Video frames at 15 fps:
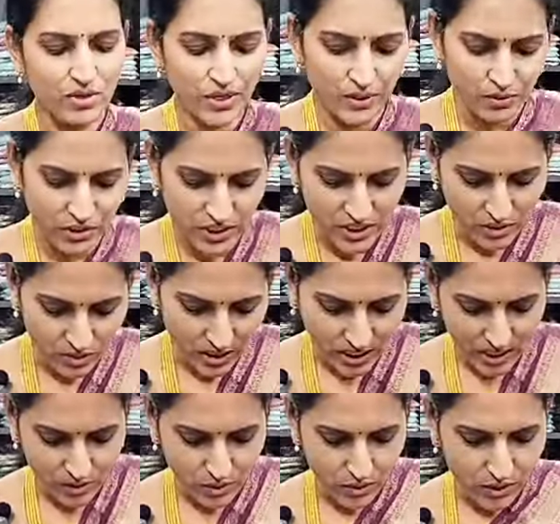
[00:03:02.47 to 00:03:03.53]
కూడా యూజ్
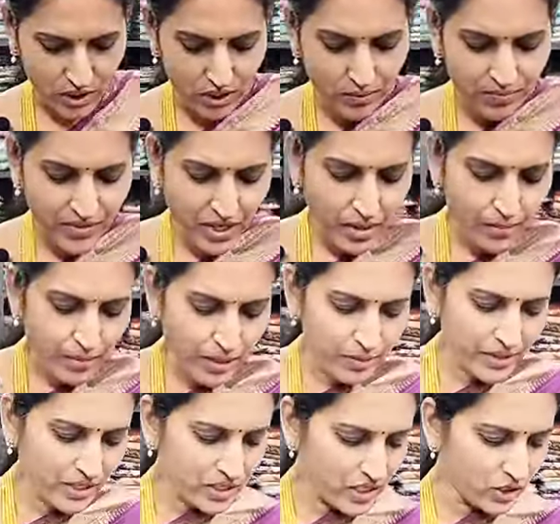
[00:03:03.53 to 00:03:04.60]
చేసుకునేలా ఉంటుంది మళ్ళీ
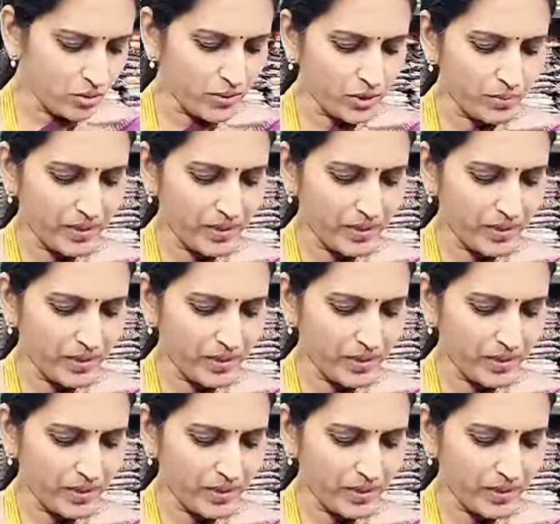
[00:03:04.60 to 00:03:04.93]
మనకు అందుబాటు